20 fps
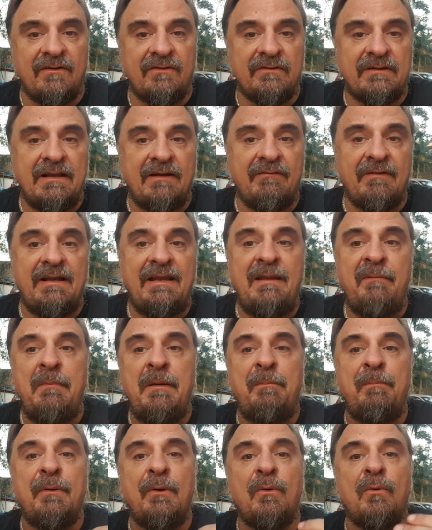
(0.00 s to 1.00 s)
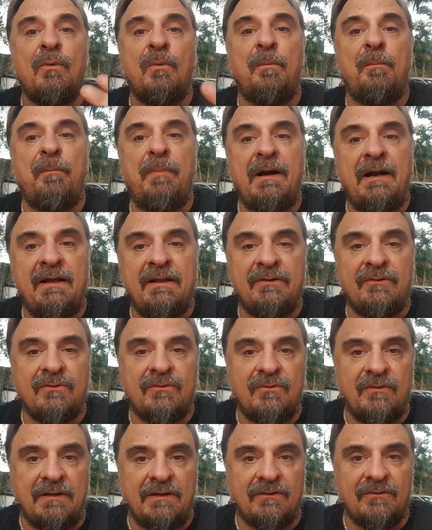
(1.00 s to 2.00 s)
eu não estava nem me preocupando
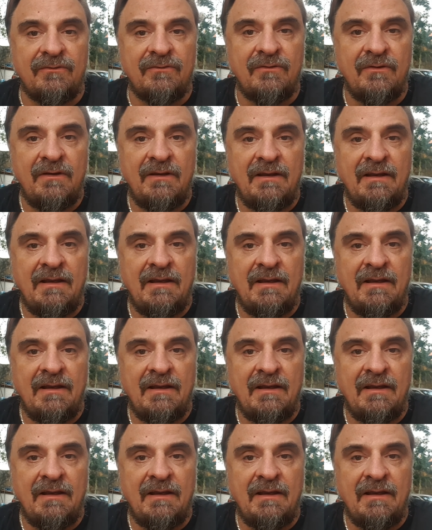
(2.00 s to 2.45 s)
com isso.